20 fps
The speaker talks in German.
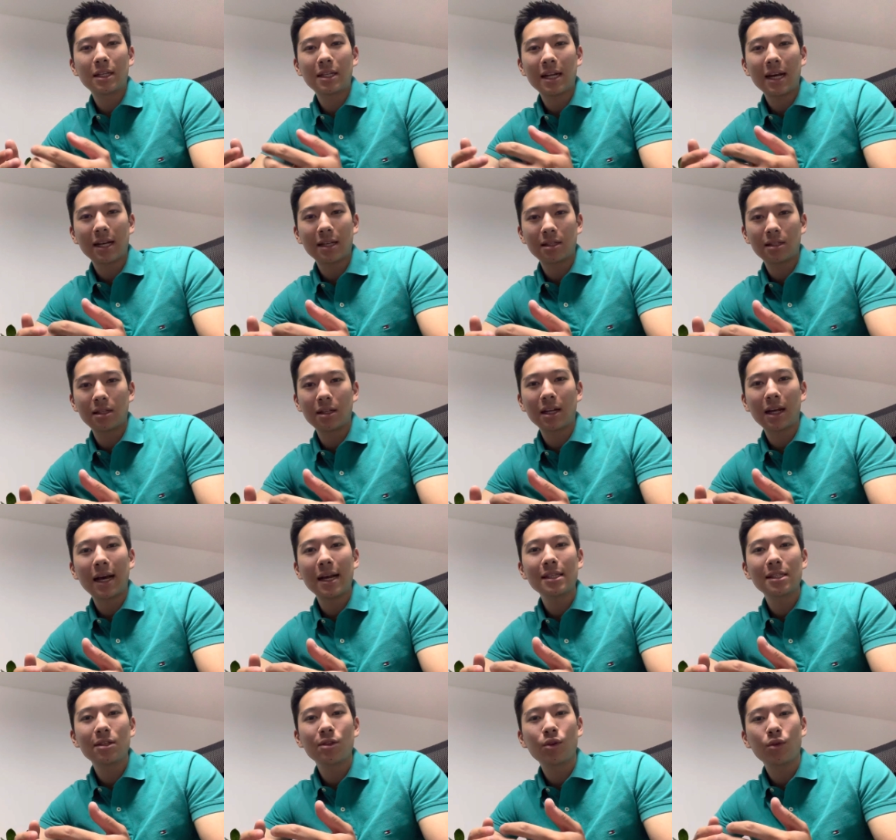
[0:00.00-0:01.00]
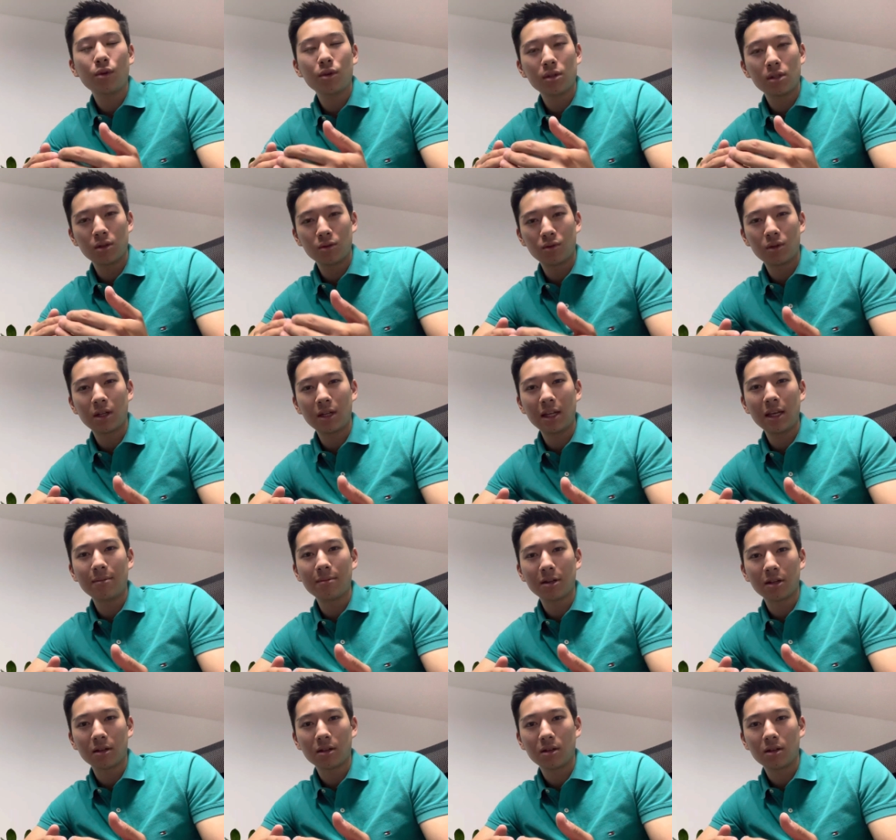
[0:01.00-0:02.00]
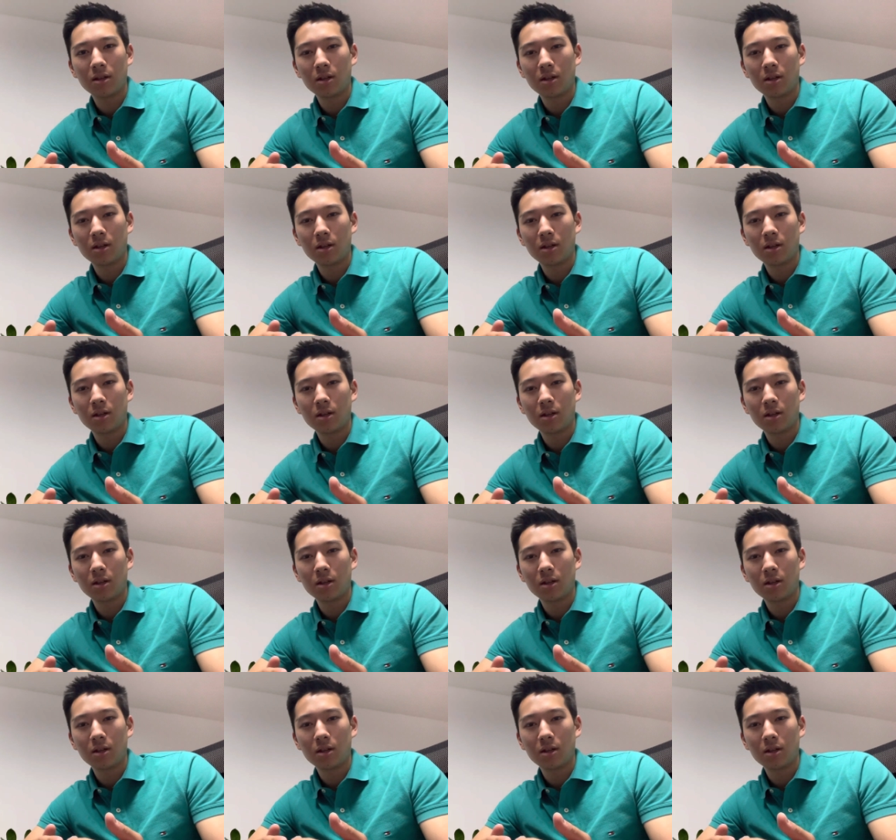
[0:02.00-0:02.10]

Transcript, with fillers: DAX, die 30 größten Unternehmen,